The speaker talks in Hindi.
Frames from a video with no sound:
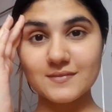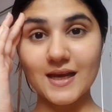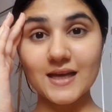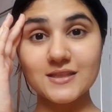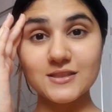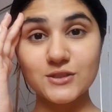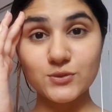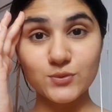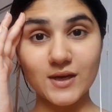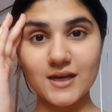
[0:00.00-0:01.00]
आई
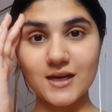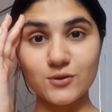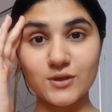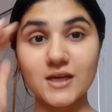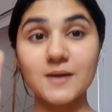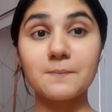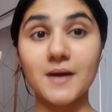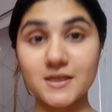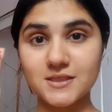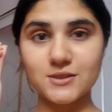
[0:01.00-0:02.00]
स्वेर आई लुक लाइक अ
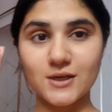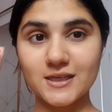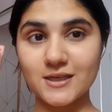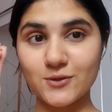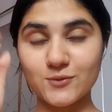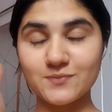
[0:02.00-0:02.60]
मासी राइट नाउ